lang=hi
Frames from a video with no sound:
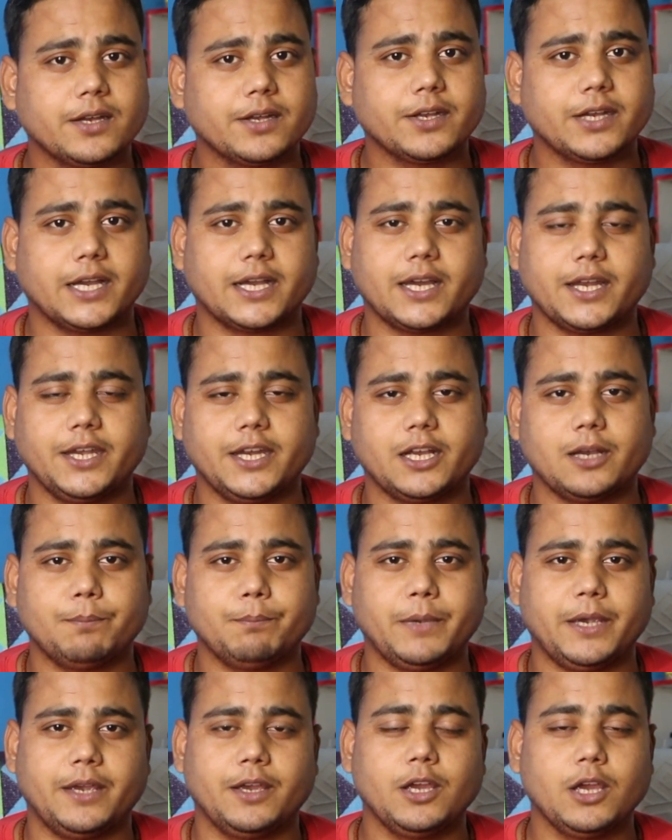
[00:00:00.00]
नगर निगम
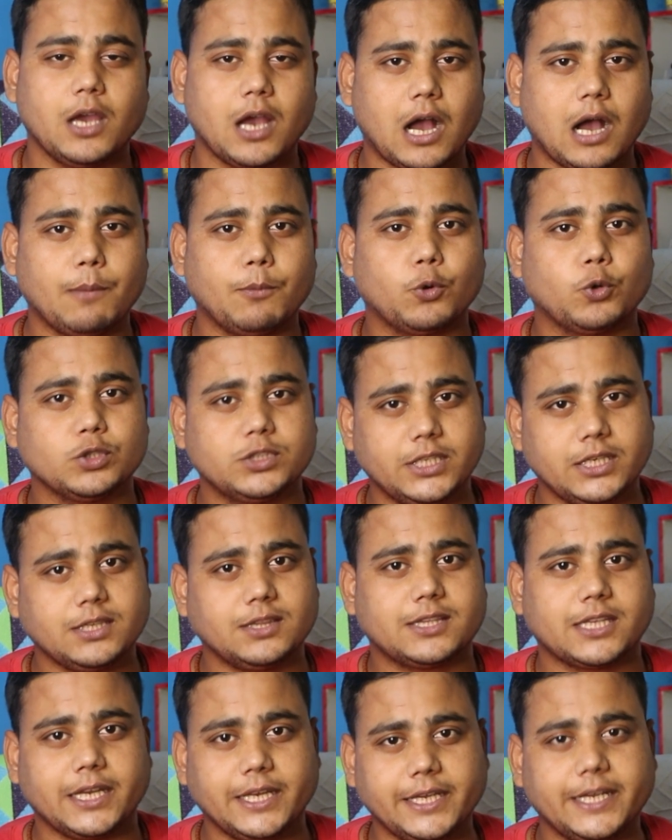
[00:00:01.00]
में अब उसी
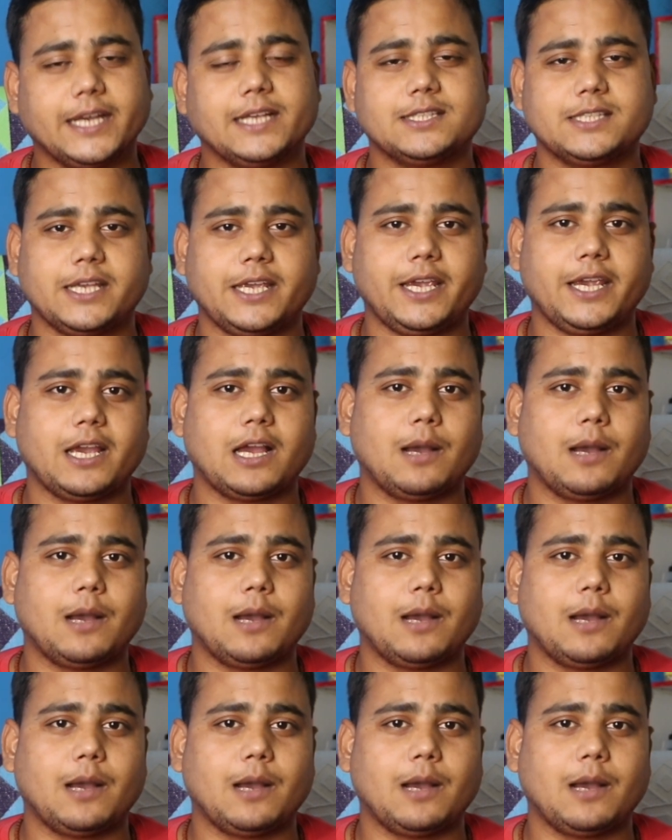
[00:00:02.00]
तरीके से